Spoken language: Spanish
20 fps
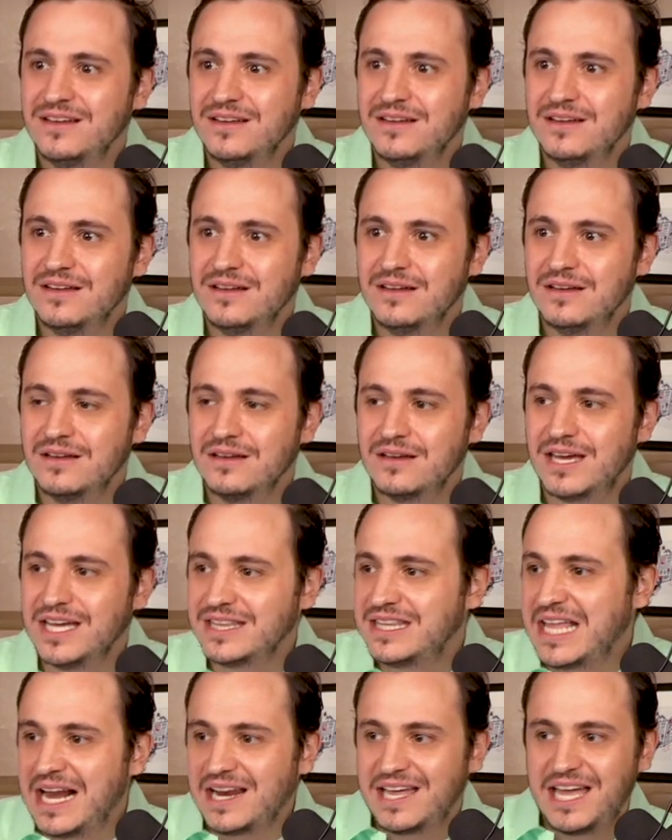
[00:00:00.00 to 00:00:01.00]
Claro.
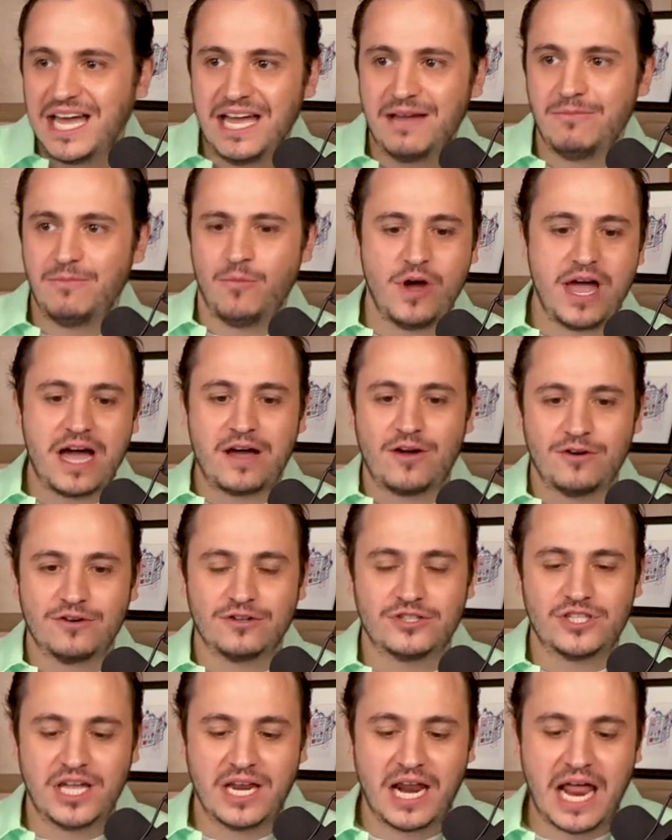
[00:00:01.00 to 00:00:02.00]
¿Qué tal que voy a
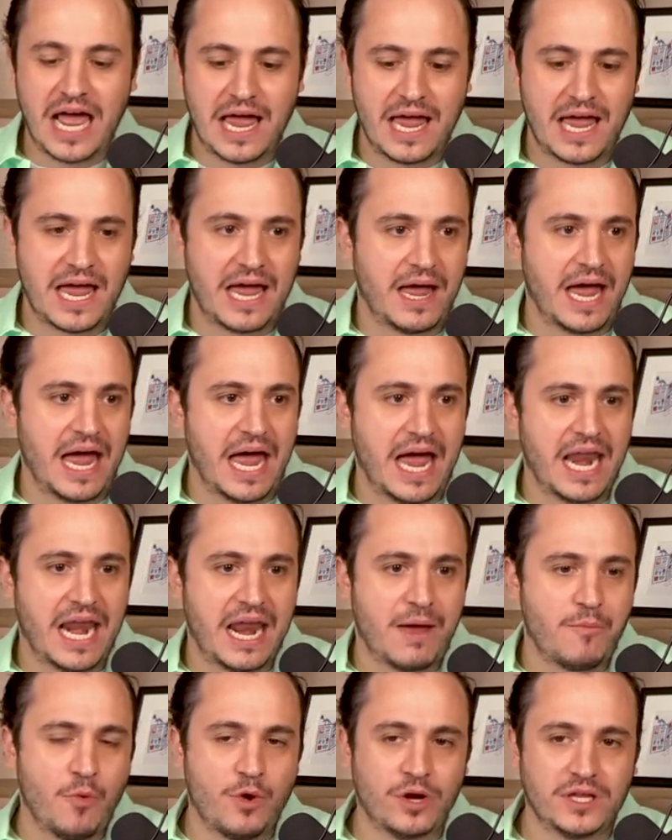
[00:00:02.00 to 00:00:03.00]
conocer
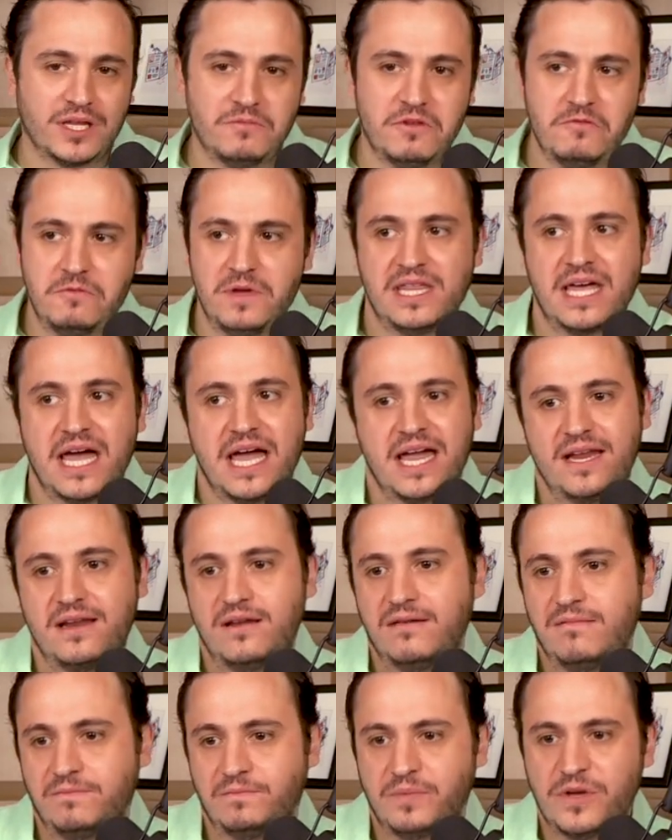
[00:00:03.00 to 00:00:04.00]
al amor de mi vida
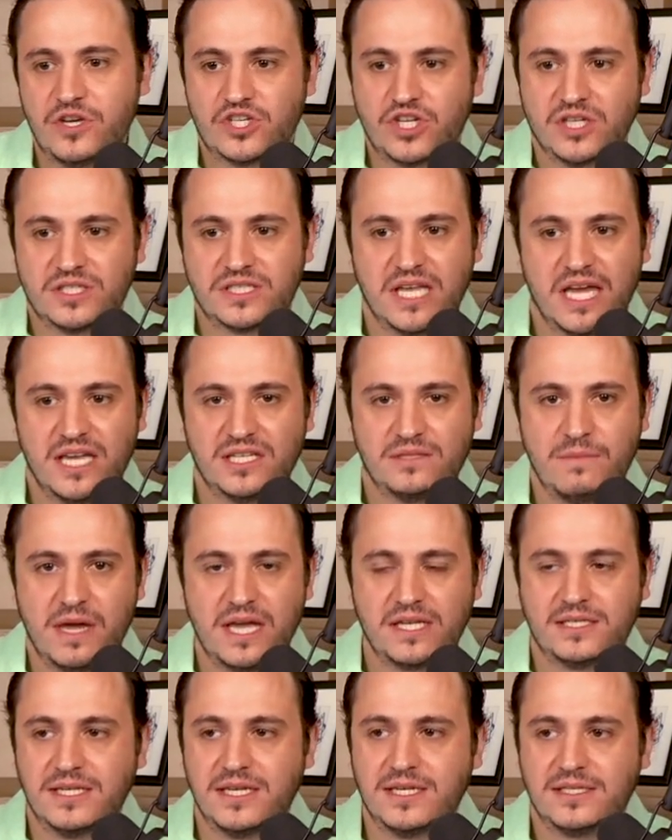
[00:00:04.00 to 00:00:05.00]
en pinches seis
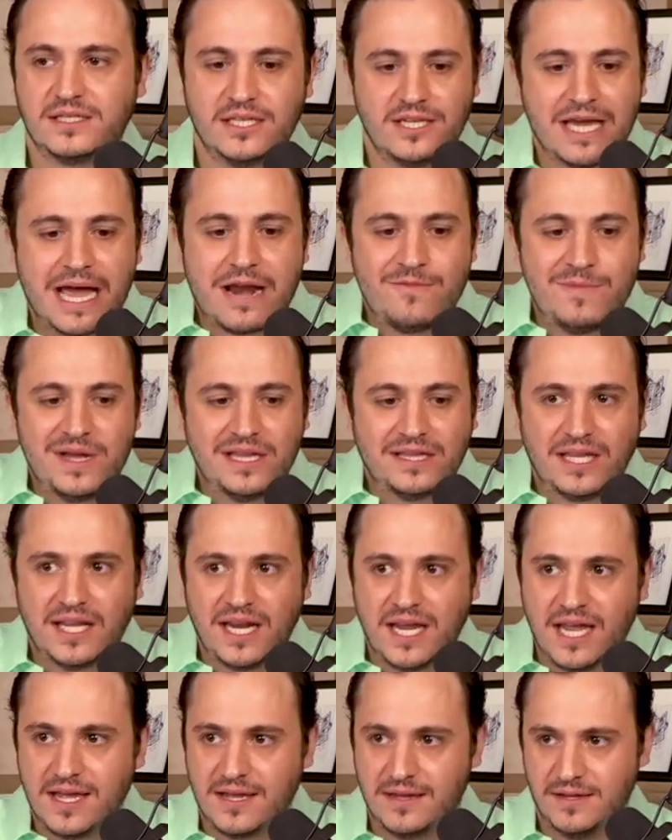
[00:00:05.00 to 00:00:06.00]
meses y ya no me
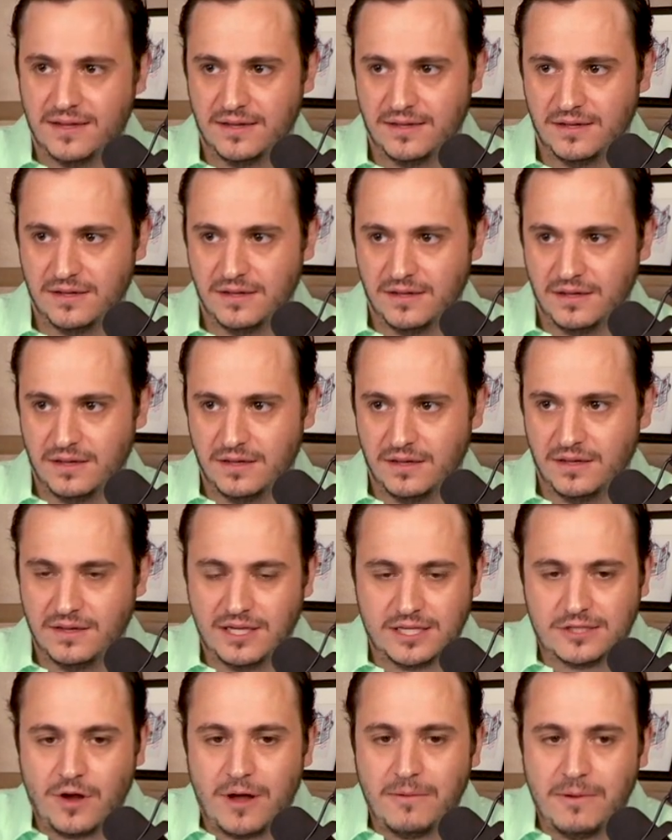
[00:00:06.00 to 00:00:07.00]
enteré? Y
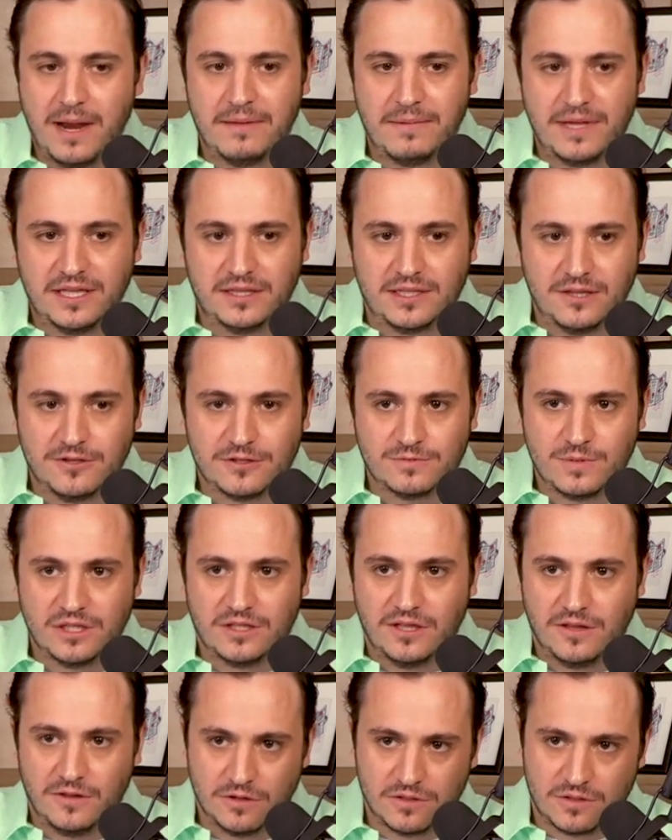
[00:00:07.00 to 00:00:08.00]
de eso habla
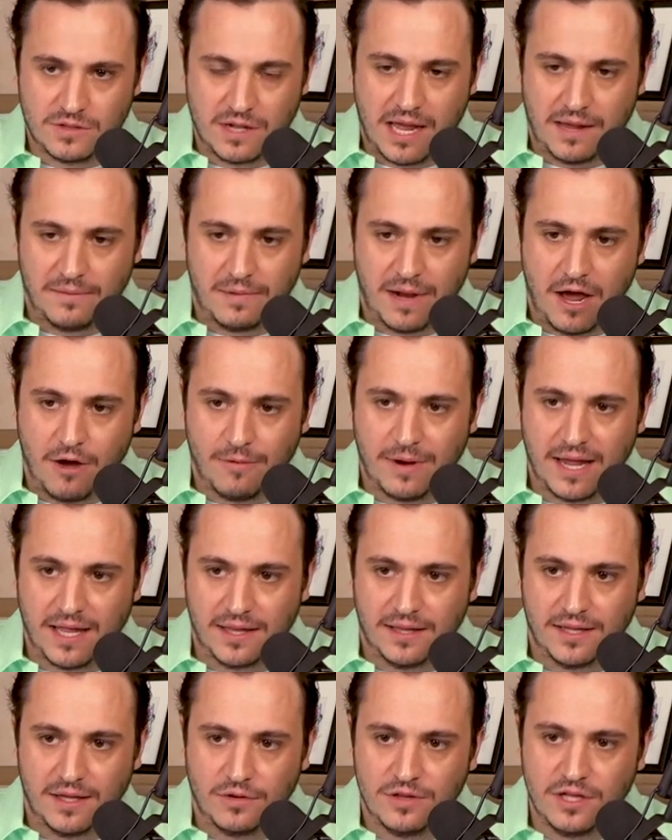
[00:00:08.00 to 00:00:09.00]
2222, la,
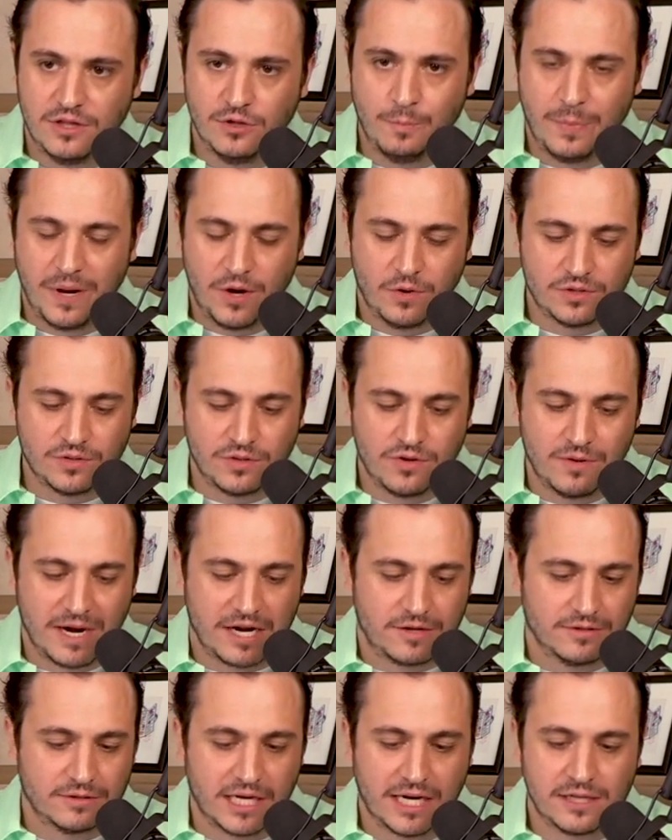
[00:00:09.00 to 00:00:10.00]
obra de Odín Duperón, que es una
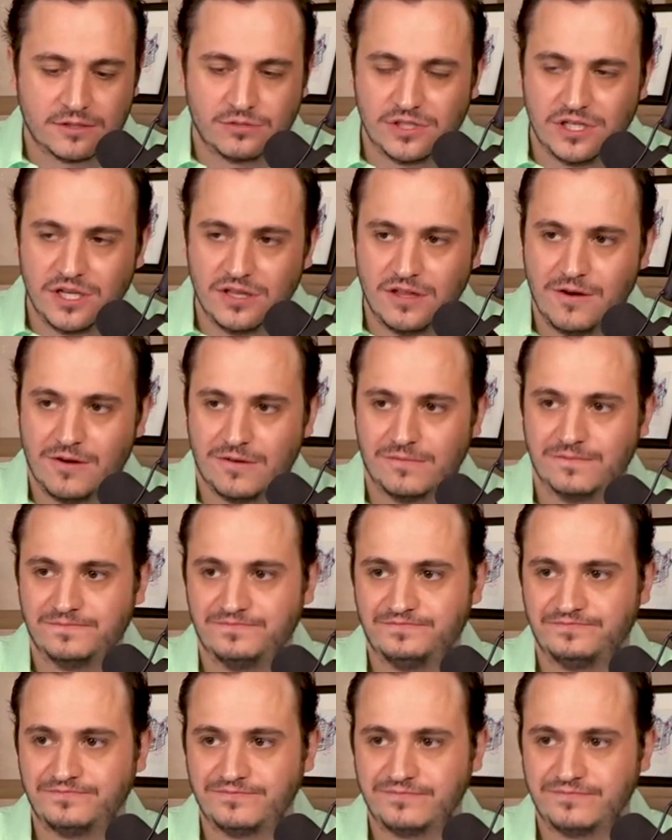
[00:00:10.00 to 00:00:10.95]
obra contra el suicidio.